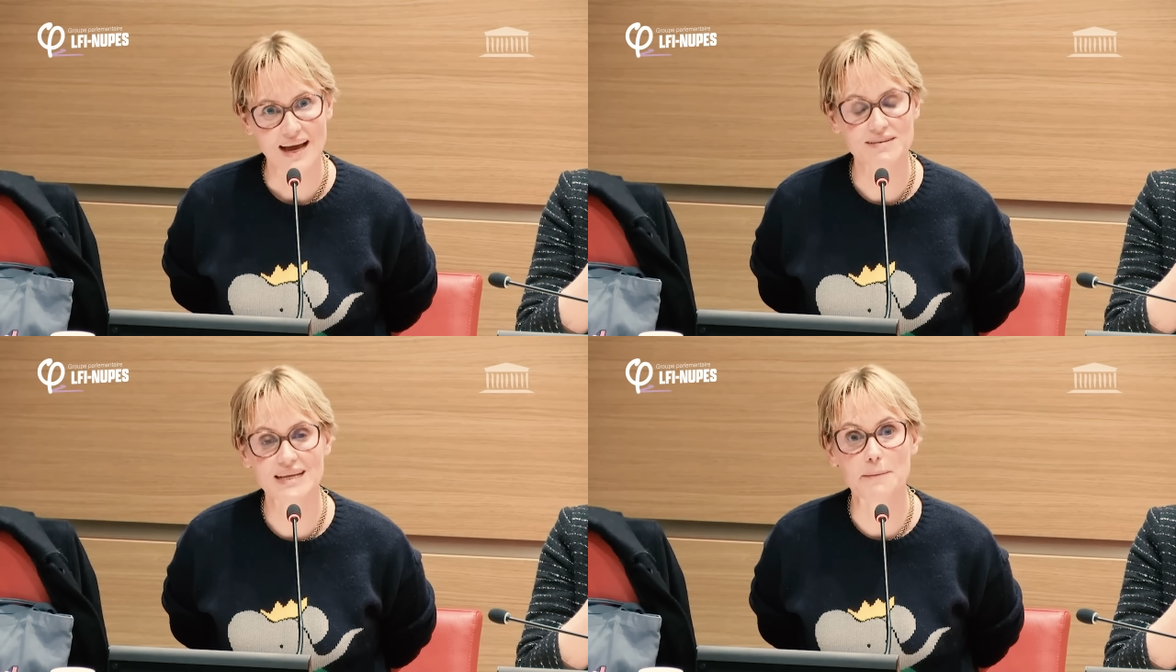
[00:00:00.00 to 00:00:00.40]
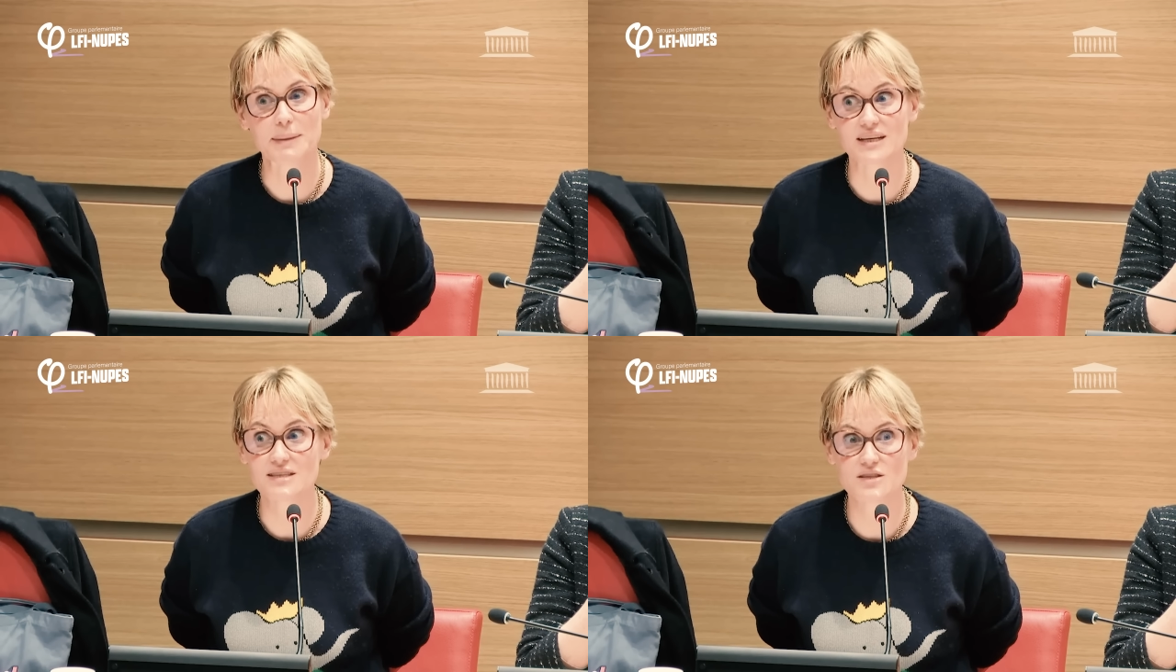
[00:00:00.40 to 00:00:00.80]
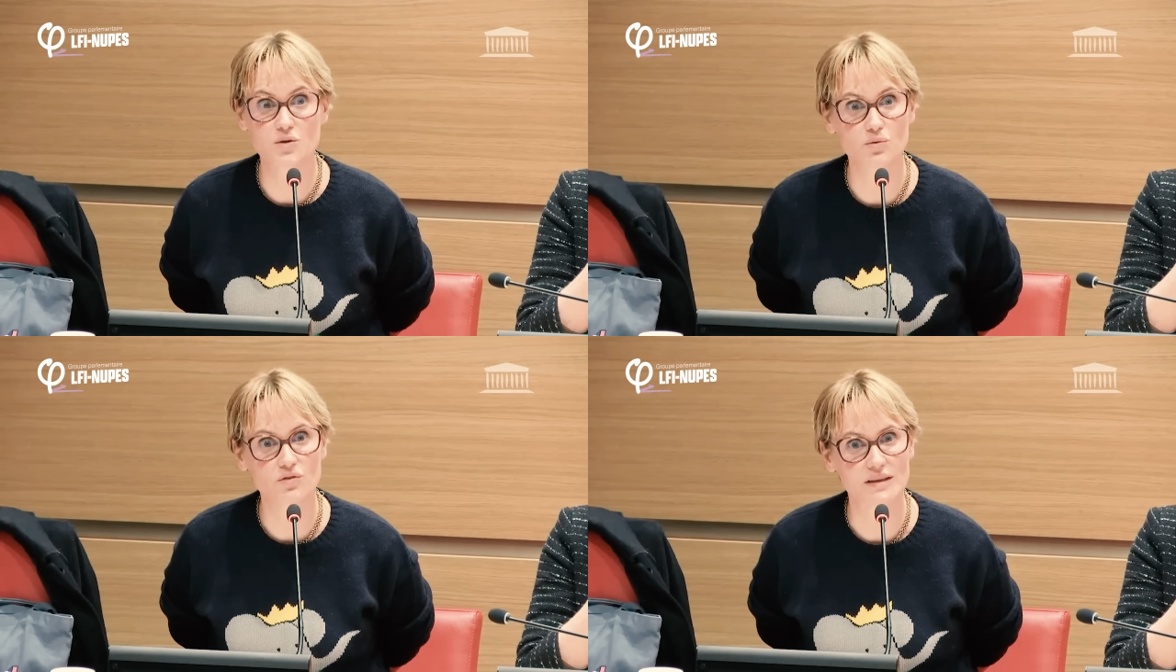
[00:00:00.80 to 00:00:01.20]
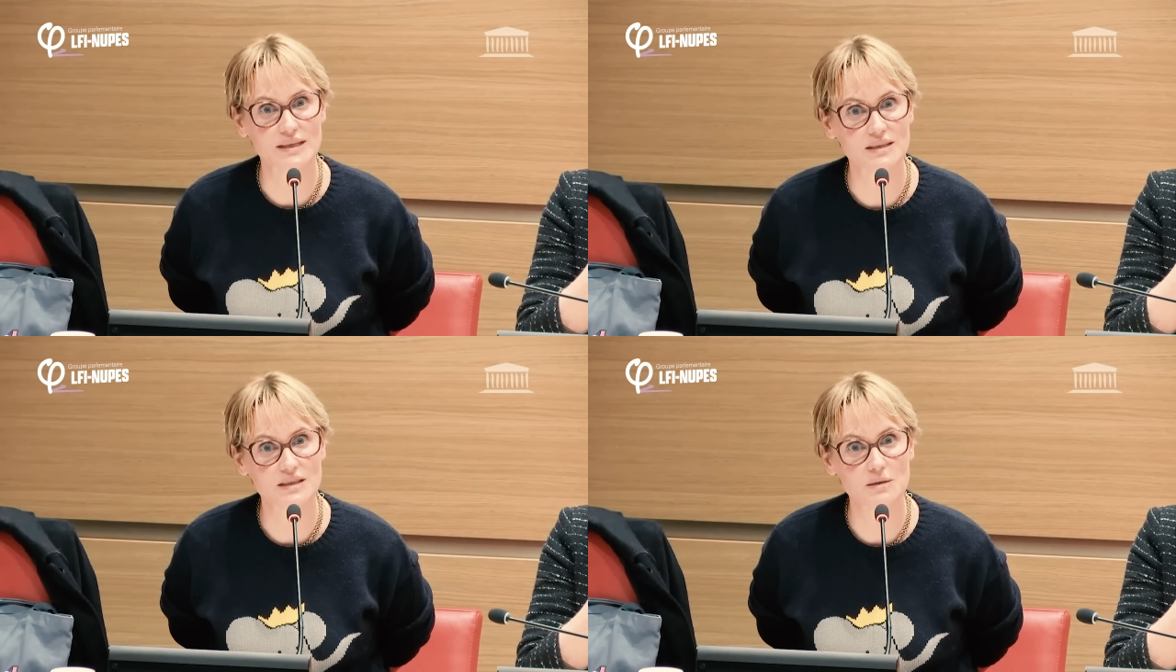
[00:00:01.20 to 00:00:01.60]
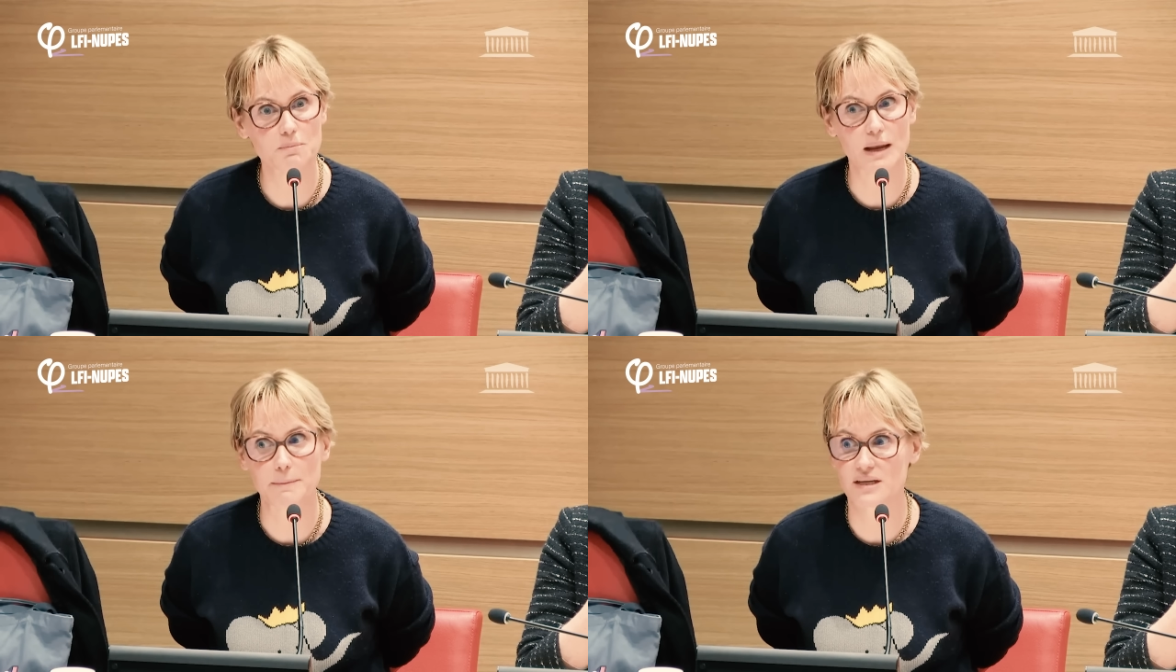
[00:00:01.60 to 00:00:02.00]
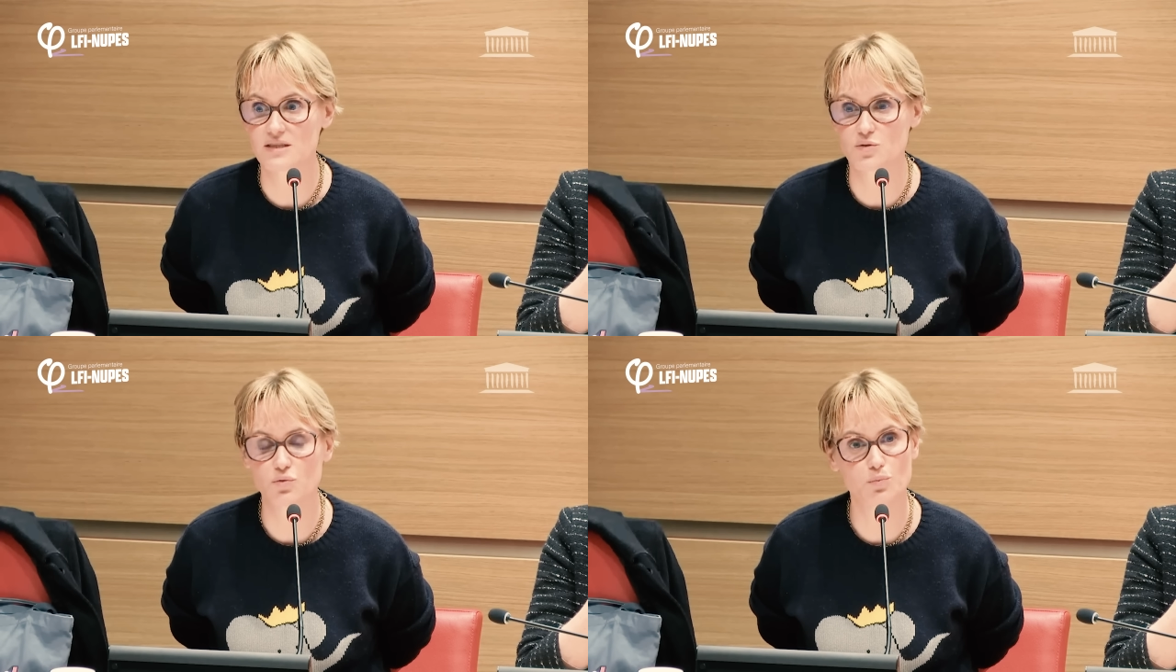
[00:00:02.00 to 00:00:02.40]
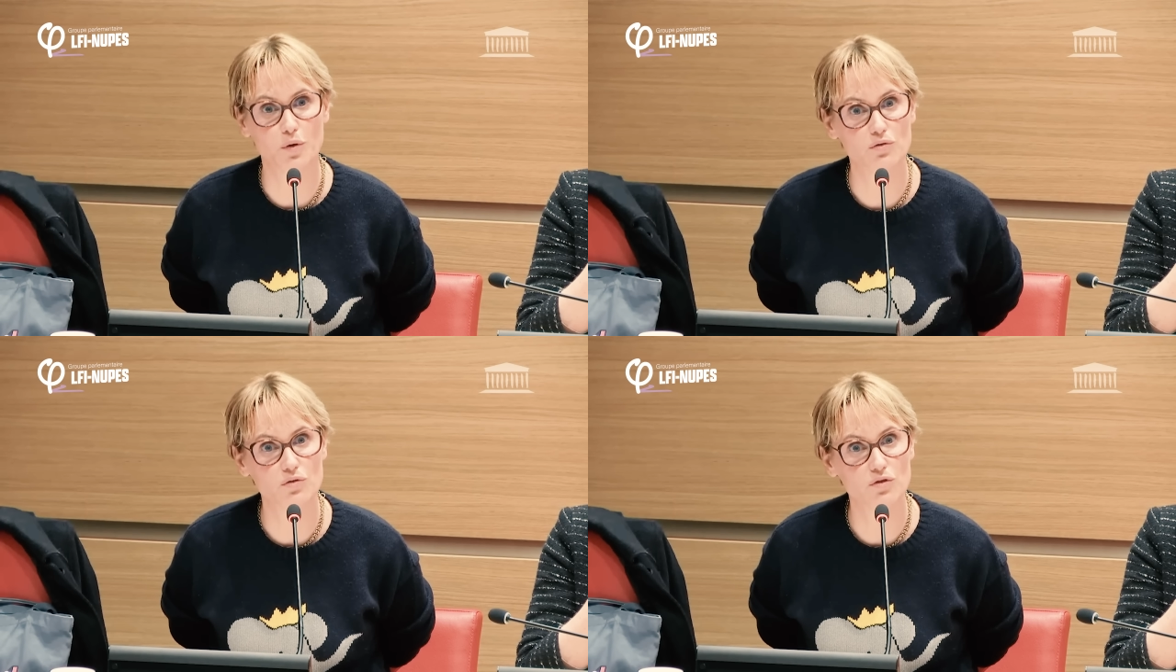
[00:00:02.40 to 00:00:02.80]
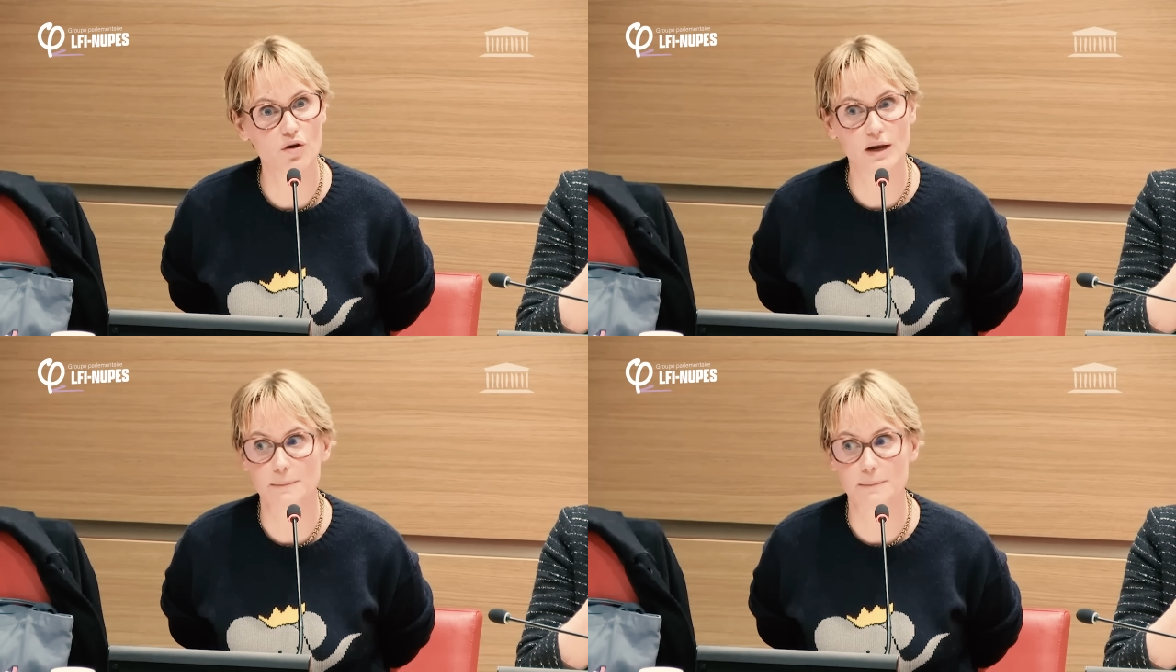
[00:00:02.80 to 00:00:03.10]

avec la pression de cette équipe, la pression du producteur,